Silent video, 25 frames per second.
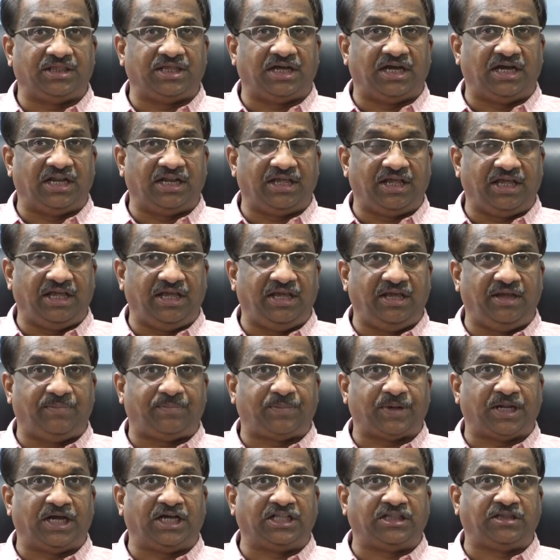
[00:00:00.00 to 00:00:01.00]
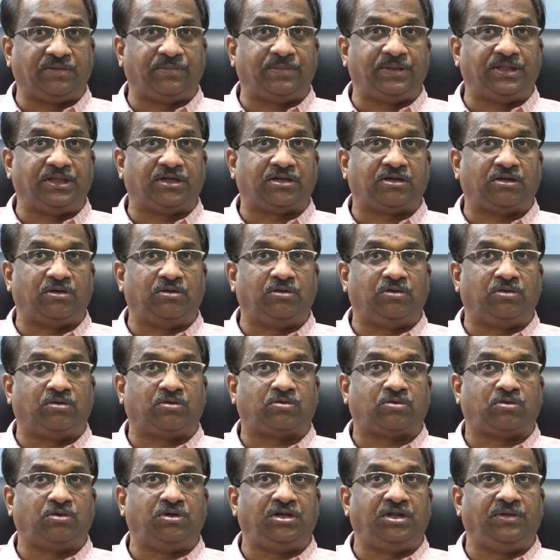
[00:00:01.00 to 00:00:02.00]
దాని ఈ ప్రాతిపదికలో
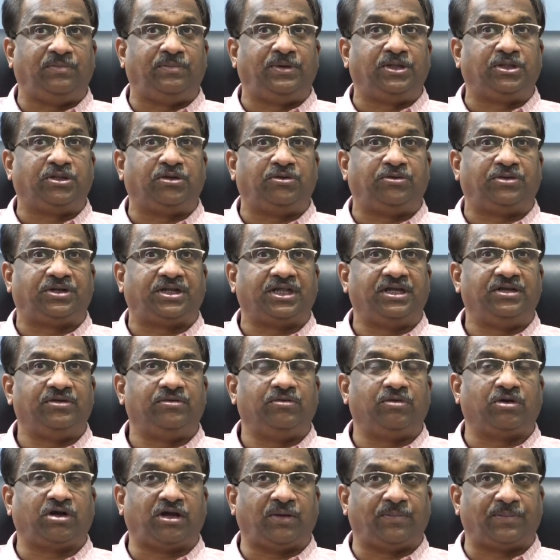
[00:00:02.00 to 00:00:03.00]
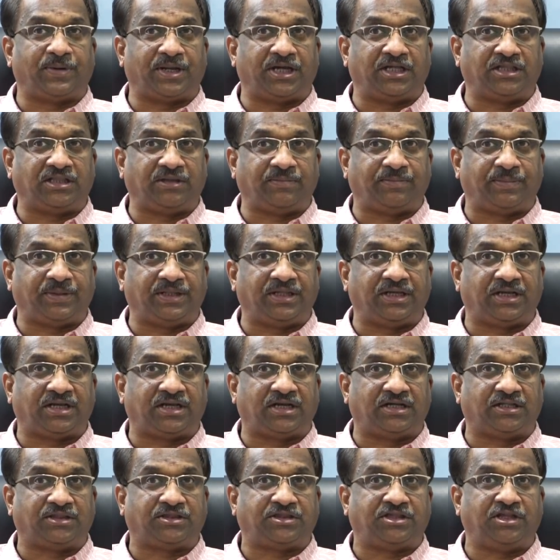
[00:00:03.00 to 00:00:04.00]
కొన్ని ఇబ్బందులు ఉంటాయి ఒక
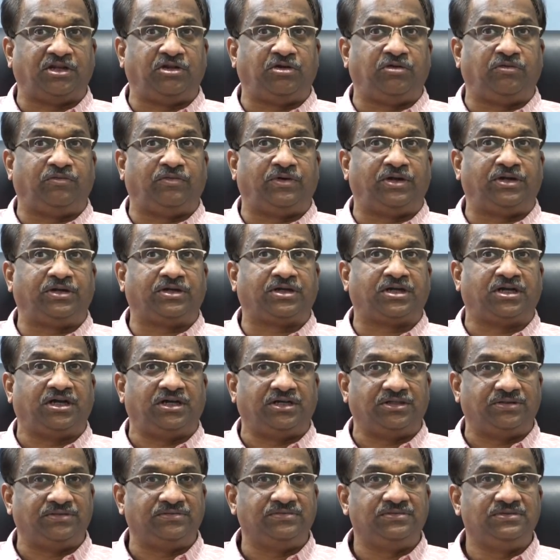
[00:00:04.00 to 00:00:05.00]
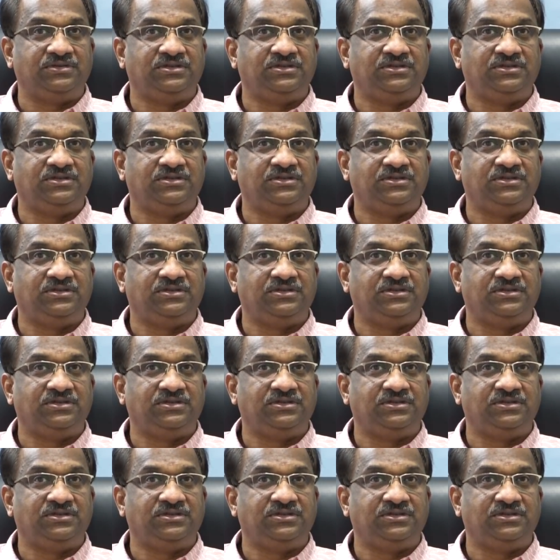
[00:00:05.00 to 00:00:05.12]
ప్రాతిపదిక తెలుగువాడు కాదు